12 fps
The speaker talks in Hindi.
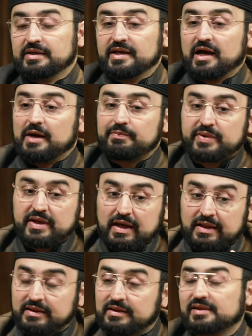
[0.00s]
ये आपके
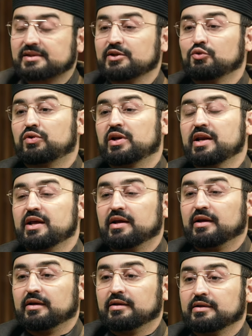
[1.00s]
अंदर से उठने
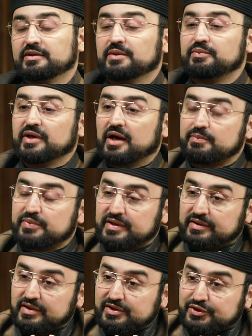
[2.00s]
हैं जब ये आपके
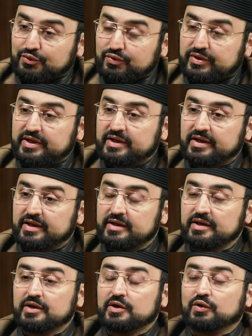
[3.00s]
अंदर से उठेंगे
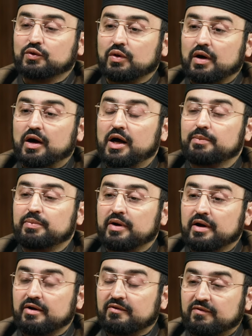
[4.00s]
तो आप
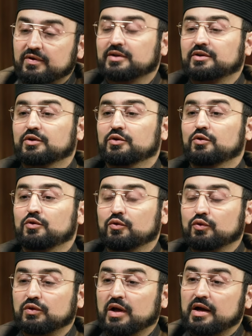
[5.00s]
हर वक्त
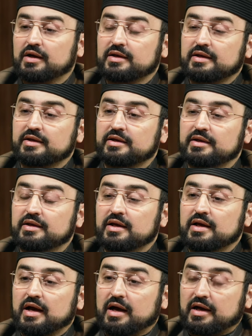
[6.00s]
खुदा की
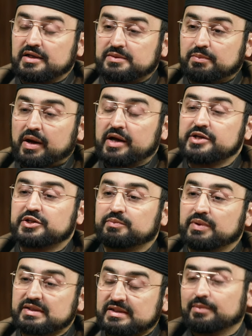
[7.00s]
आजमाइश
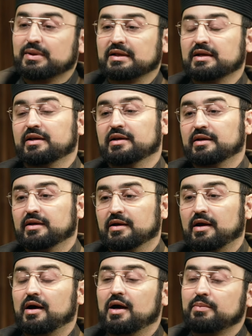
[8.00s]
पर सब्र करेंगे
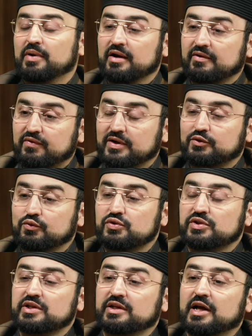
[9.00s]
आप हर वक्त
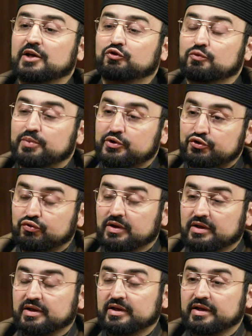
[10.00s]
उसकी इनायतों पर
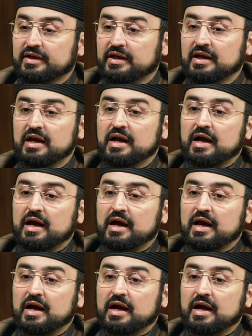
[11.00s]
शुक्र करेंगे